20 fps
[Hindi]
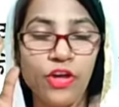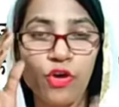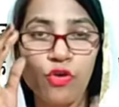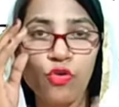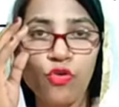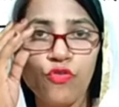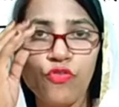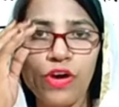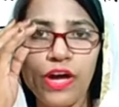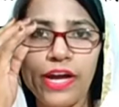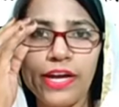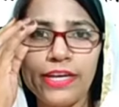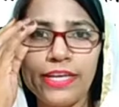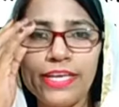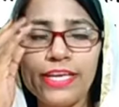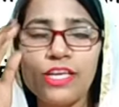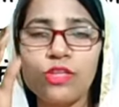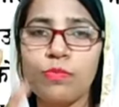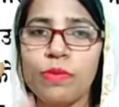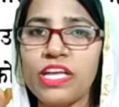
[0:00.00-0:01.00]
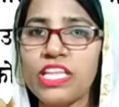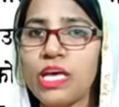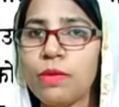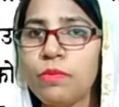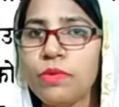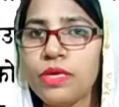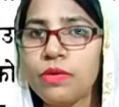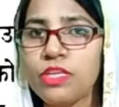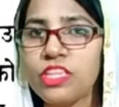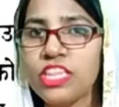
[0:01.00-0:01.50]
गुफा है ठीक है
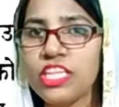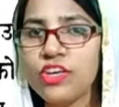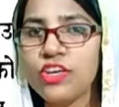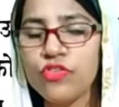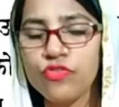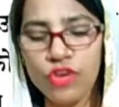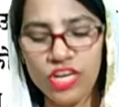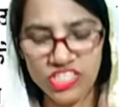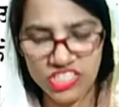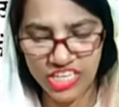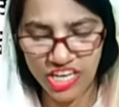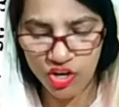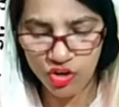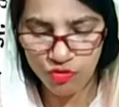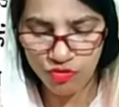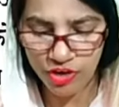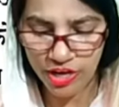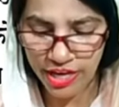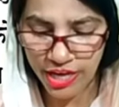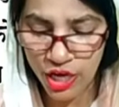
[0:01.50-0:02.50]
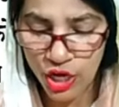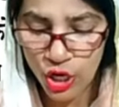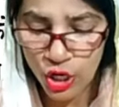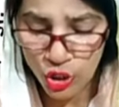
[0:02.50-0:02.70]
बादामी की कितनी गुफा है चार गुफा है